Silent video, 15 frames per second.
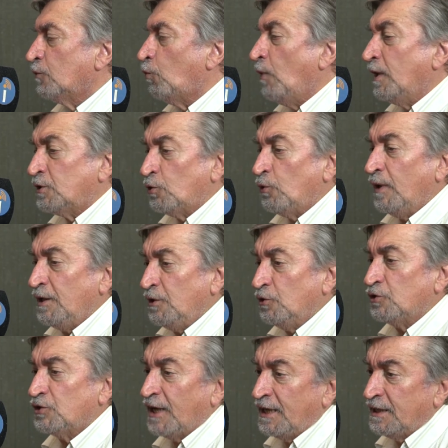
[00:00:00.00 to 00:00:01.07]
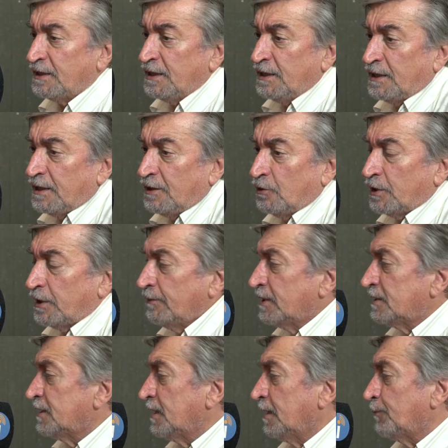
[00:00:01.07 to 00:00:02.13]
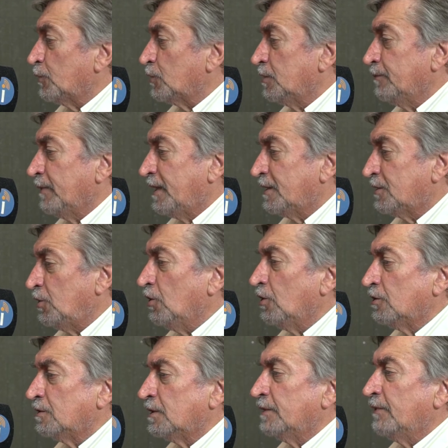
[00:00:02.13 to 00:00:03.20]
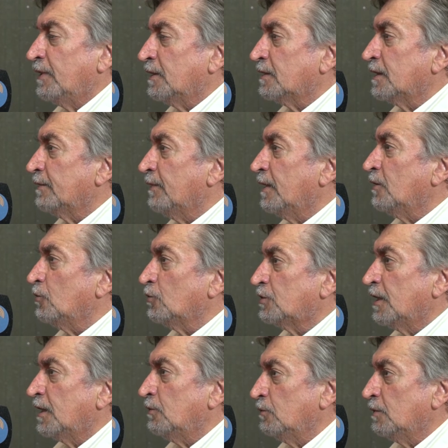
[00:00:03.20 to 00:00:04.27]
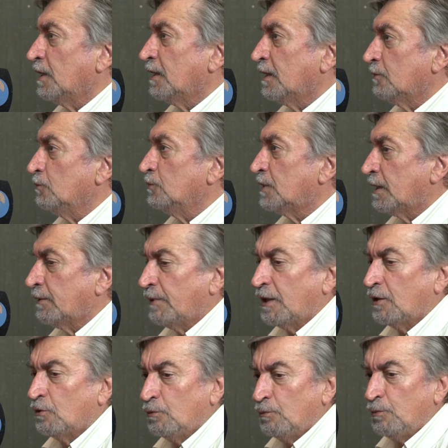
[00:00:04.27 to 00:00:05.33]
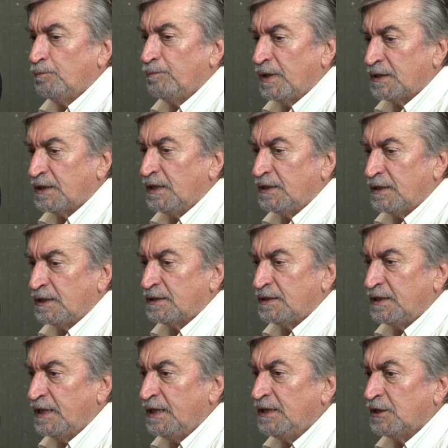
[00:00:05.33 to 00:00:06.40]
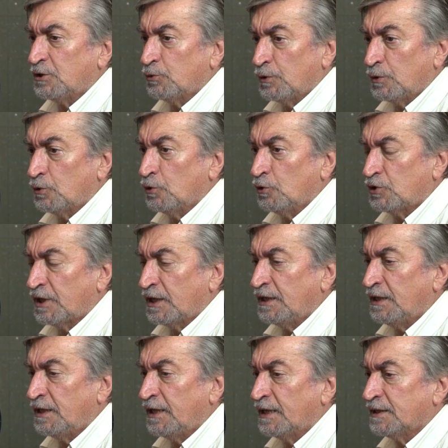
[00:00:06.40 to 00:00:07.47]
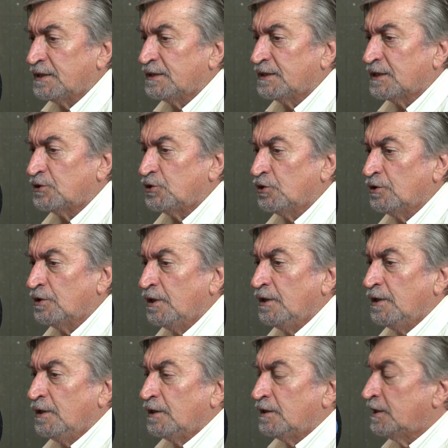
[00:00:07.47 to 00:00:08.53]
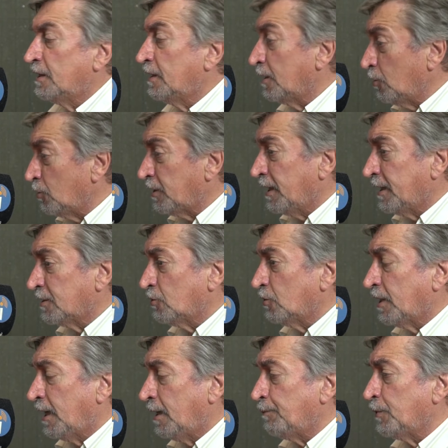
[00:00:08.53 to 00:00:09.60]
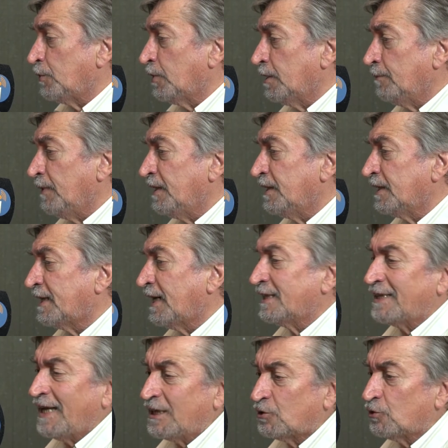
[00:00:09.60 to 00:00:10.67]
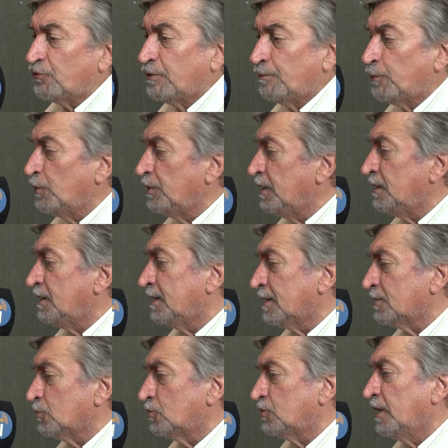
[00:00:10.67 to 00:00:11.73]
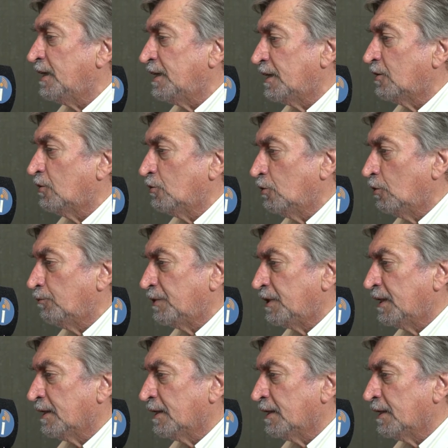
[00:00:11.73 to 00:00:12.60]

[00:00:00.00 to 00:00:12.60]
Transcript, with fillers: cuatro años antes de lo que va a ser la próxima elección. Le va, a costar un trabajo bastante exigente, sobre todo salir de la sensación de derrota electoral, pero además de catástrofe política, social y económica.